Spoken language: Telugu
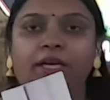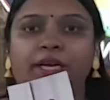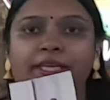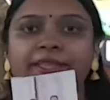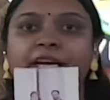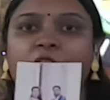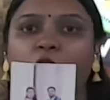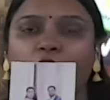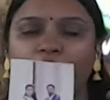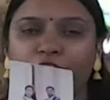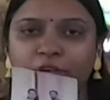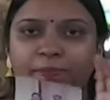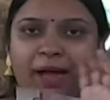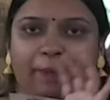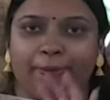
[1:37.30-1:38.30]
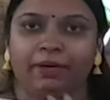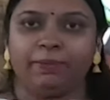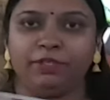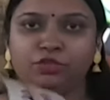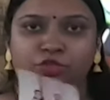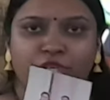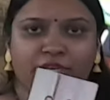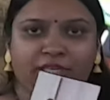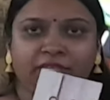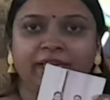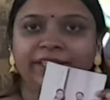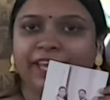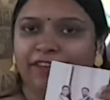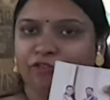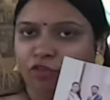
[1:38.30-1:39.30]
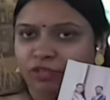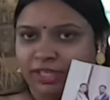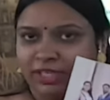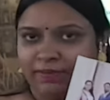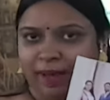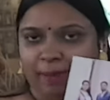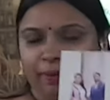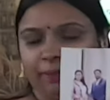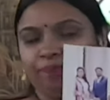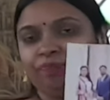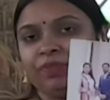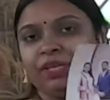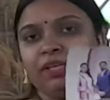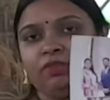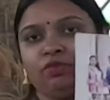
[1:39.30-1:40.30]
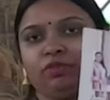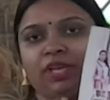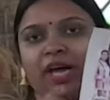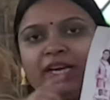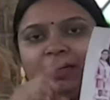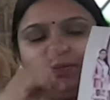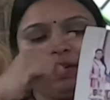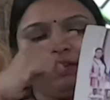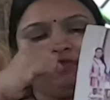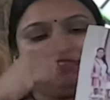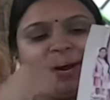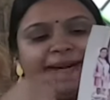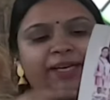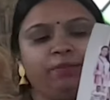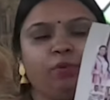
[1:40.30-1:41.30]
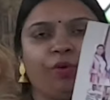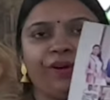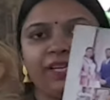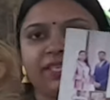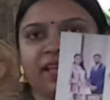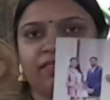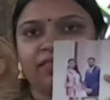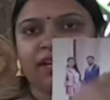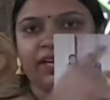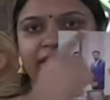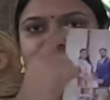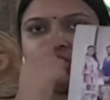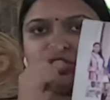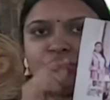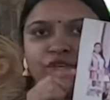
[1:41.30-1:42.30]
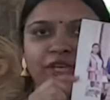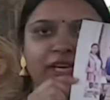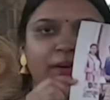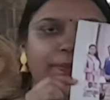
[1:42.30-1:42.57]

ఇందాక ఒక ఫుల్ పేపర్ మీద చూసారు కదా అది ఏ ఫోర్ సైజ్ పేపర్ సో దాన్ని మనం వైట్ బోర్డర్స్ అంతా కట్ చేసుకుని ఇలా